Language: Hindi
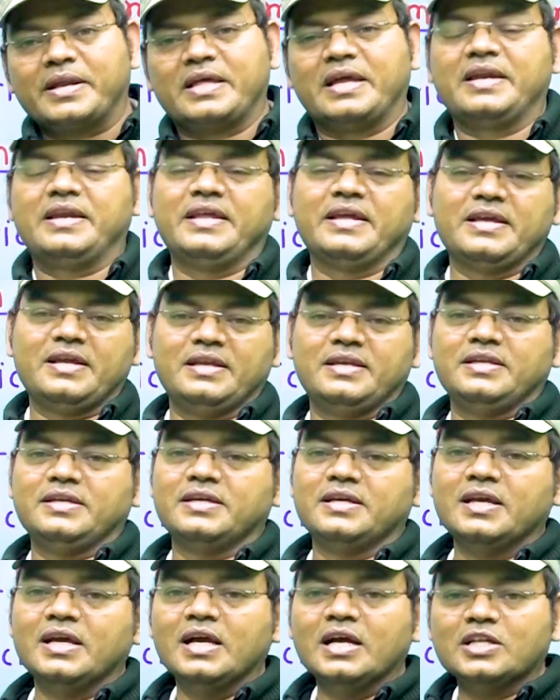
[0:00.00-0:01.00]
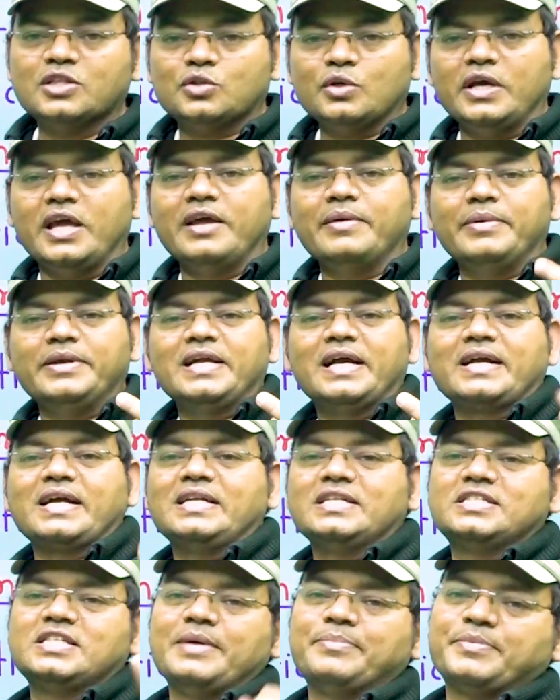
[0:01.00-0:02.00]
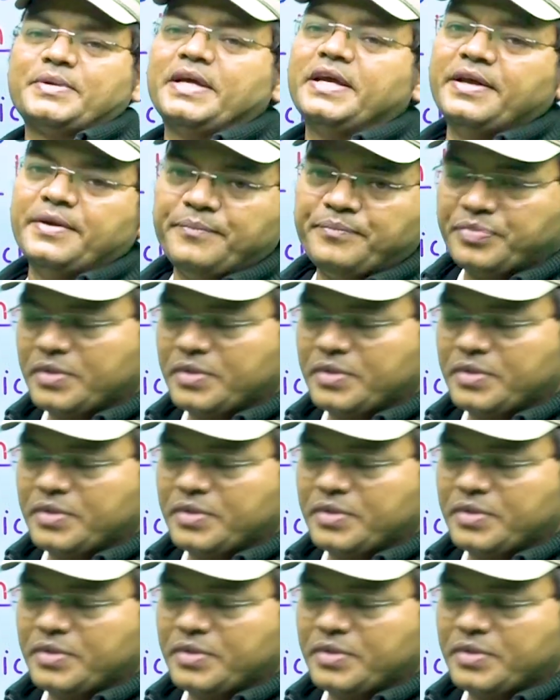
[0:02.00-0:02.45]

करने के लिए तो यही भैया कंसेप्ट है